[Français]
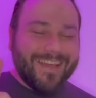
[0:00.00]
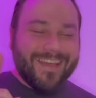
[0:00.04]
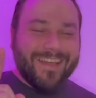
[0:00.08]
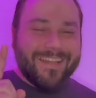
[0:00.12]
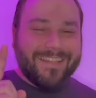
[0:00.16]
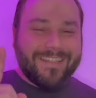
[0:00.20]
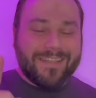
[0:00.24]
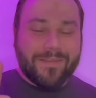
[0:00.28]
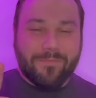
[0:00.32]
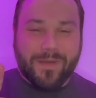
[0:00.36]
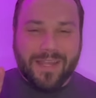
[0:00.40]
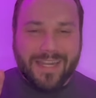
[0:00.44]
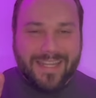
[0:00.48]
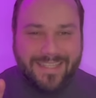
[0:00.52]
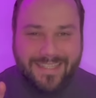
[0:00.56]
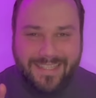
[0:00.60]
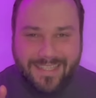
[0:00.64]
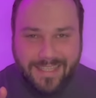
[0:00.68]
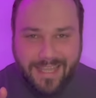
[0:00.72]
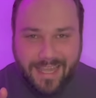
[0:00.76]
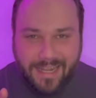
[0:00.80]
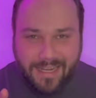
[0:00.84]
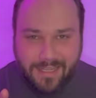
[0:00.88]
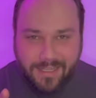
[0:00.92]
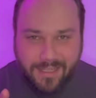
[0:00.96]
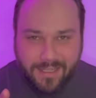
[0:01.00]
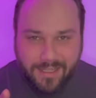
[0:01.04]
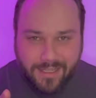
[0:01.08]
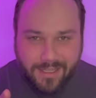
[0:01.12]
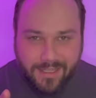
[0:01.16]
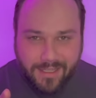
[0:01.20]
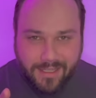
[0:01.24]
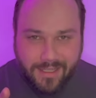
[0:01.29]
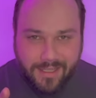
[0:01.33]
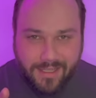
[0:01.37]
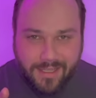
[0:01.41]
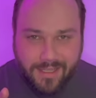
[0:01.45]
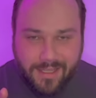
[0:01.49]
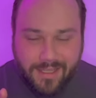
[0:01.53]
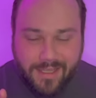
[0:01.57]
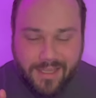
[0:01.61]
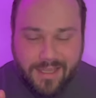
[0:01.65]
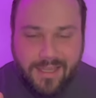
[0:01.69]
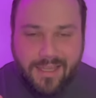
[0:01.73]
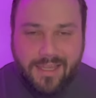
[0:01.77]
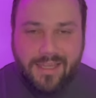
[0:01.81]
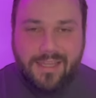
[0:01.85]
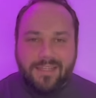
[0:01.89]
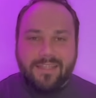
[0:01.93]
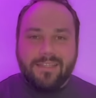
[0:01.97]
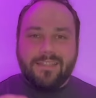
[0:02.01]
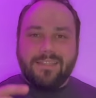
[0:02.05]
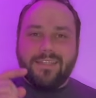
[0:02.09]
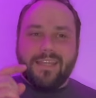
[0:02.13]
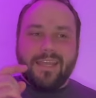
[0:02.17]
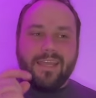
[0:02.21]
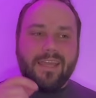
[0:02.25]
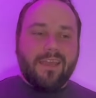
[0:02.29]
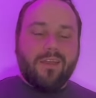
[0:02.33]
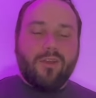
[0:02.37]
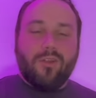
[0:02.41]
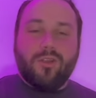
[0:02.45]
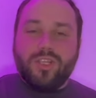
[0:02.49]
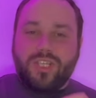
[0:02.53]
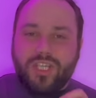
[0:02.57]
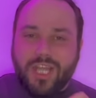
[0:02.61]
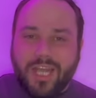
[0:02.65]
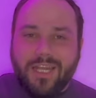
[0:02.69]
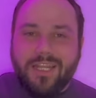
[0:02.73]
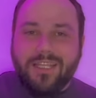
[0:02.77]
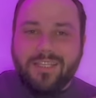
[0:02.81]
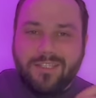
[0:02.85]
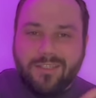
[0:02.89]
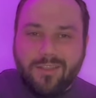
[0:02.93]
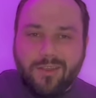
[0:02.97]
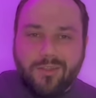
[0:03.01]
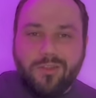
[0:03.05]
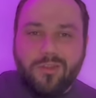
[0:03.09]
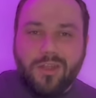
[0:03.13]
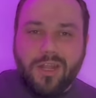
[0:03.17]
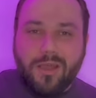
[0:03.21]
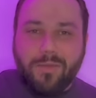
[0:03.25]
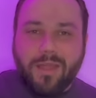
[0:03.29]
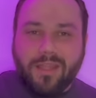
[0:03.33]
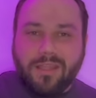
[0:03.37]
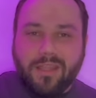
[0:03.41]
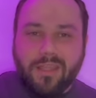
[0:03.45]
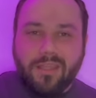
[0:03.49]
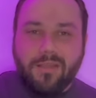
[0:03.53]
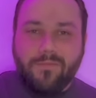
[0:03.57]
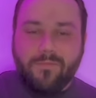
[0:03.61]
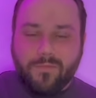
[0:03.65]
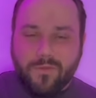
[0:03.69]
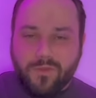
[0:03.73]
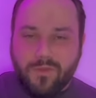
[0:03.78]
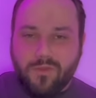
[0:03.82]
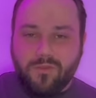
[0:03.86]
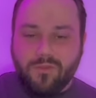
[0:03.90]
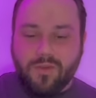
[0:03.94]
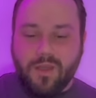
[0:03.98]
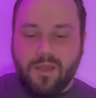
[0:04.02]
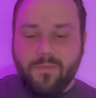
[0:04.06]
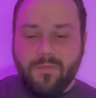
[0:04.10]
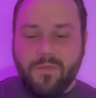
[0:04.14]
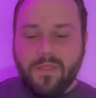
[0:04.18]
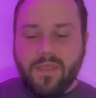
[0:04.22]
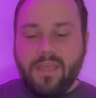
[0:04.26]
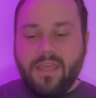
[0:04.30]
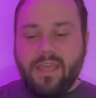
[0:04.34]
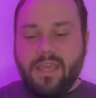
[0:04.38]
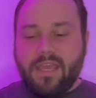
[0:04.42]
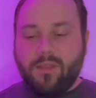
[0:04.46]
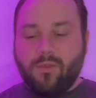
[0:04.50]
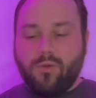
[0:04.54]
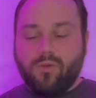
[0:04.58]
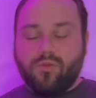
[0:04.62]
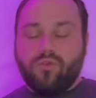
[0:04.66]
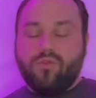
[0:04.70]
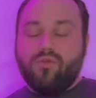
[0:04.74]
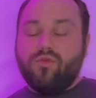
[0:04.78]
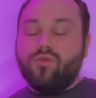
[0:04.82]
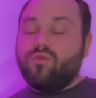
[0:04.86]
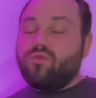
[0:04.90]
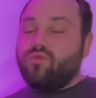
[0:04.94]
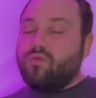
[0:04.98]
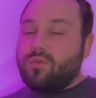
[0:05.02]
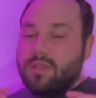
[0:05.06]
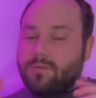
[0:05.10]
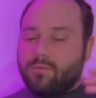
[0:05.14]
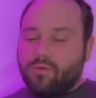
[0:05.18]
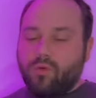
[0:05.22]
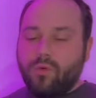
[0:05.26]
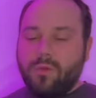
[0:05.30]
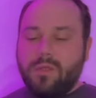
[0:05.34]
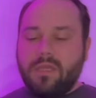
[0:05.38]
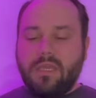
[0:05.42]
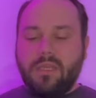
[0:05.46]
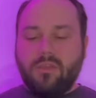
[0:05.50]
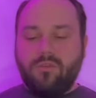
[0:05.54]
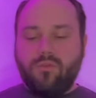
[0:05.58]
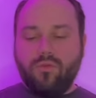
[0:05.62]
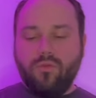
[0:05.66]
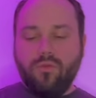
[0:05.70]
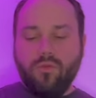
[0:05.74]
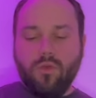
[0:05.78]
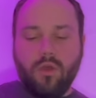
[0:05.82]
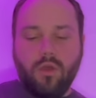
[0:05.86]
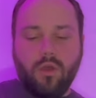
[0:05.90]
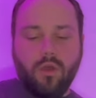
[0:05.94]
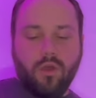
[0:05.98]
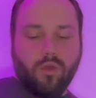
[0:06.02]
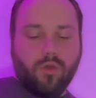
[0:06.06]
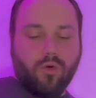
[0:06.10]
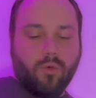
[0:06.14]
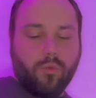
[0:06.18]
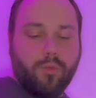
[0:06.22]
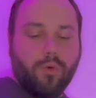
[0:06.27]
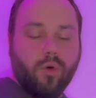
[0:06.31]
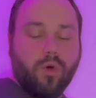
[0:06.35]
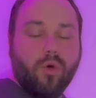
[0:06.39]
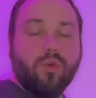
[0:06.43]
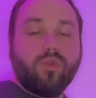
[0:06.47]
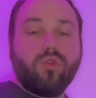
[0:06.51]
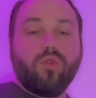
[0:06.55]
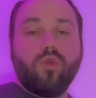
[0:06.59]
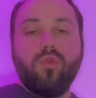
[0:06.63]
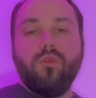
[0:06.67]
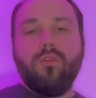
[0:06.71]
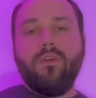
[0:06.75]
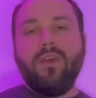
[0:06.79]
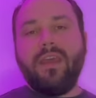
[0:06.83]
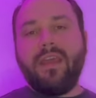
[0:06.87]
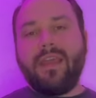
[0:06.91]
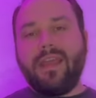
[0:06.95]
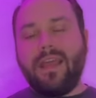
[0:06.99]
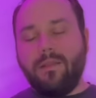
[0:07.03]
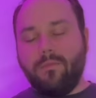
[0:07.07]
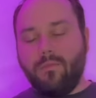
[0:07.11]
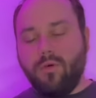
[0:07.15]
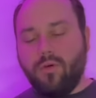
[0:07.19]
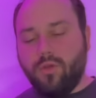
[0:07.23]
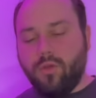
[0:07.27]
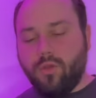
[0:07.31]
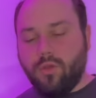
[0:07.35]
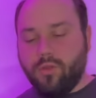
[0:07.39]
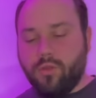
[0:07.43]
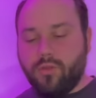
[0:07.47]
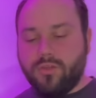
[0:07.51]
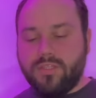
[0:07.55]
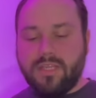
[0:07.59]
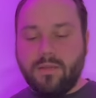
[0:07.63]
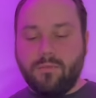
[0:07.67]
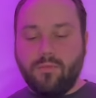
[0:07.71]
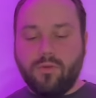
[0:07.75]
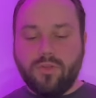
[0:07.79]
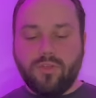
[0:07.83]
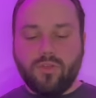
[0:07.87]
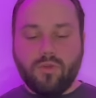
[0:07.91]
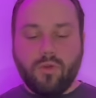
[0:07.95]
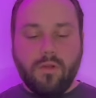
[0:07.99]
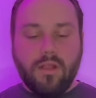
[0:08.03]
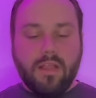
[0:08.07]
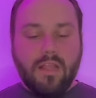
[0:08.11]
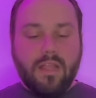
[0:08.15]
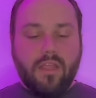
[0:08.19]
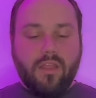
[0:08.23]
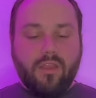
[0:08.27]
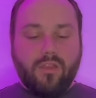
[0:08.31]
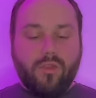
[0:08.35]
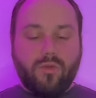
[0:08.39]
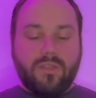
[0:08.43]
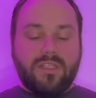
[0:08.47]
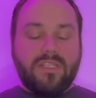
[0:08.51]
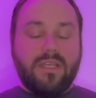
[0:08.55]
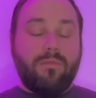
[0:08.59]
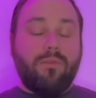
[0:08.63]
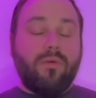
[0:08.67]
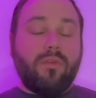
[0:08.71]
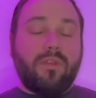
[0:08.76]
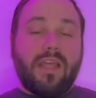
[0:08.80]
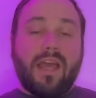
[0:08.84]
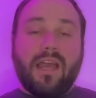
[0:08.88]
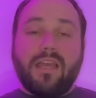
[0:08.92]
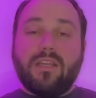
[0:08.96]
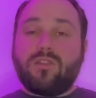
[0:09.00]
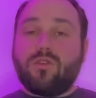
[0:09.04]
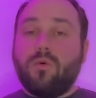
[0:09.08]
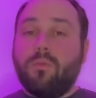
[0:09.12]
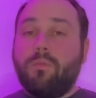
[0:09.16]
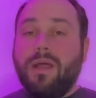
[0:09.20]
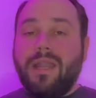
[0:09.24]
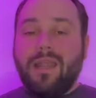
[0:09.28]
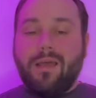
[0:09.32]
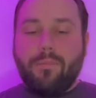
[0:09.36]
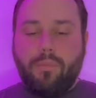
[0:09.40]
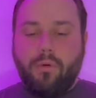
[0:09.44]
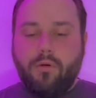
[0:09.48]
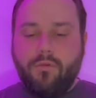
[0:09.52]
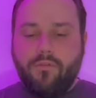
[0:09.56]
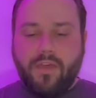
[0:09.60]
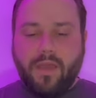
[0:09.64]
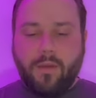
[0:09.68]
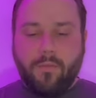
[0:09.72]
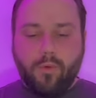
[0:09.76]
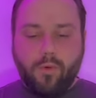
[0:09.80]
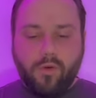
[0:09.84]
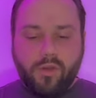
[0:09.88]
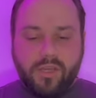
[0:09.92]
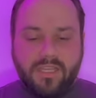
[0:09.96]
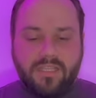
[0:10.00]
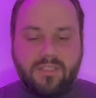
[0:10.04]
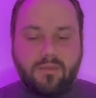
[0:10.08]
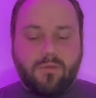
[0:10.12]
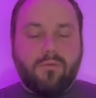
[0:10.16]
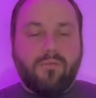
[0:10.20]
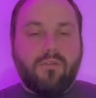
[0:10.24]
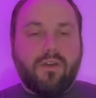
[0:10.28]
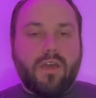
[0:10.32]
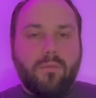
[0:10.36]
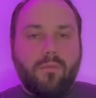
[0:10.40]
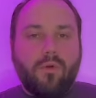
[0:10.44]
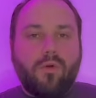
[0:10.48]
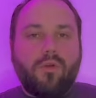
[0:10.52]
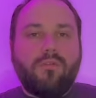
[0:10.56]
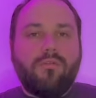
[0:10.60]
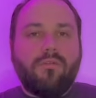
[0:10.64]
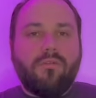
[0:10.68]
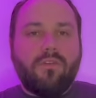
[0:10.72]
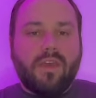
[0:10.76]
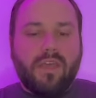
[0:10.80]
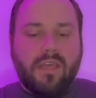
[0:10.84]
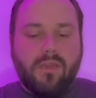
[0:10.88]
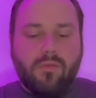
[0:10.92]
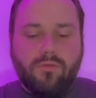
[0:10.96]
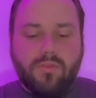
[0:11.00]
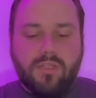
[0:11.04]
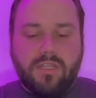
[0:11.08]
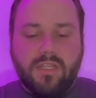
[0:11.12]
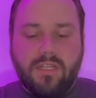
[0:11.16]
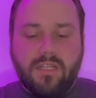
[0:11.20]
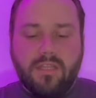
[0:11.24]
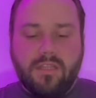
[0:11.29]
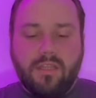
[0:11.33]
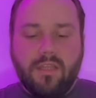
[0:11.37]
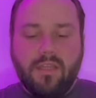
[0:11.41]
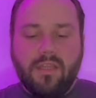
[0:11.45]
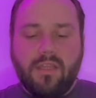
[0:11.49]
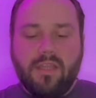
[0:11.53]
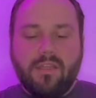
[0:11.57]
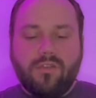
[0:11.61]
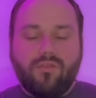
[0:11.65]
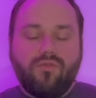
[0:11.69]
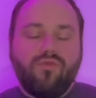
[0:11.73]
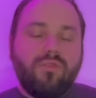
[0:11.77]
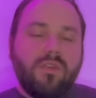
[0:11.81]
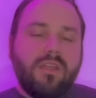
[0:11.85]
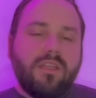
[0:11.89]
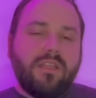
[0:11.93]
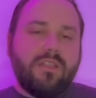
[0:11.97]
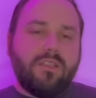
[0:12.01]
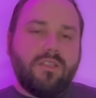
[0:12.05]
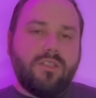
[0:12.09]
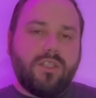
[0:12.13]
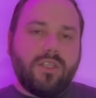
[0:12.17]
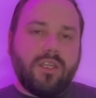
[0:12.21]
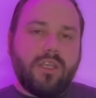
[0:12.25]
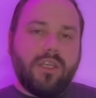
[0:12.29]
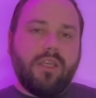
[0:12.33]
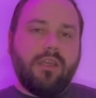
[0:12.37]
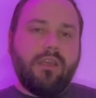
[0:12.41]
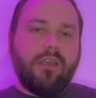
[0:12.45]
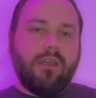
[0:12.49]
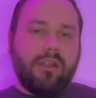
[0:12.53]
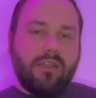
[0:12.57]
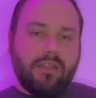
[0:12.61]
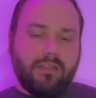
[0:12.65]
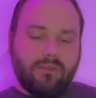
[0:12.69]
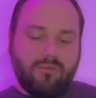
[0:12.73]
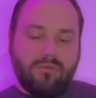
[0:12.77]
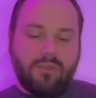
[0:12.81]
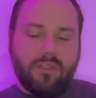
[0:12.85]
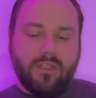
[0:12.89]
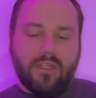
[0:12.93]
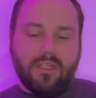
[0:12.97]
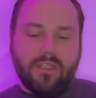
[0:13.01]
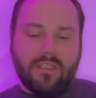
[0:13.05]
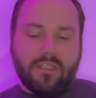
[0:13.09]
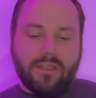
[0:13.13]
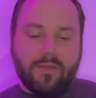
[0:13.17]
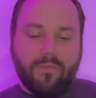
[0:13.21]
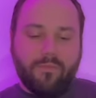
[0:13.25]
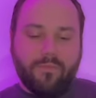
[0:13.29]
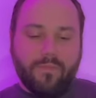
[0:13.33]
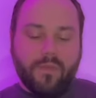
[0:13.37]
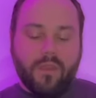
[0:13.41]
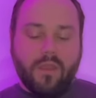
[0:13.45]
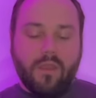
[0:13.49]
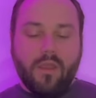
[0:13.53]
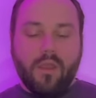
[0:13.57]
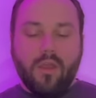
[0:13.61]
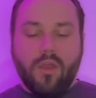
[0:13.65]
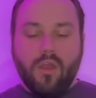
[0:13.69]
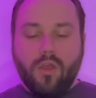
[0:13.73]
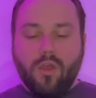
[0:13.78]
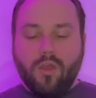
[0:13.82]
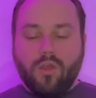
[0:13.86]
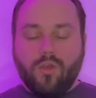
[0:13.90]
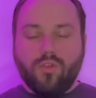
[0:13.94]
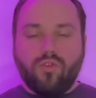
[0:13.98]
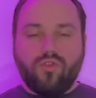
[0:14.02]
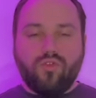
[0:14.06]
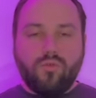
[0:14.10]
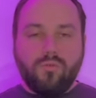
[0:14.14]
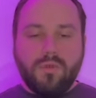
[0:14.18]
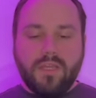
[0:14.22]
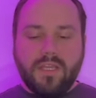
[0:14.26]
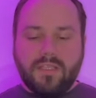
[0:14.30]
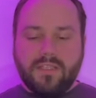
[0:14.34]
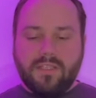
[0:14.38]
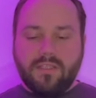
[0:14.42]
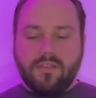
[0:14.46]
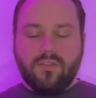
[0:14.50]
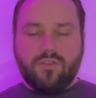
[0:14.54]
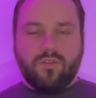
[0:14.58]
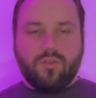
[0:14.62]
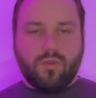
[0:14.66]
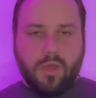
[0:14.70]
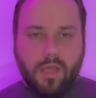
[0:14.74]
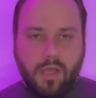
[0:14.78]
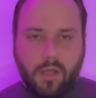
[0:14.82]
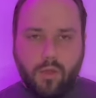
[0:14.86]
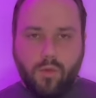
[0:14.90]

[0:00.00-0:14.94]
c'est pas les cigales. C'est le Charleston de la batterie. Et donc du coup tous les bruits aigus euh, qu'on peut retrouver également dans un morceau. Donc ces potards ils sont pas là pour faire beau, ils ont vraiment une vraie utilité et tous les DJ les utilisent. Que tu mixes sur un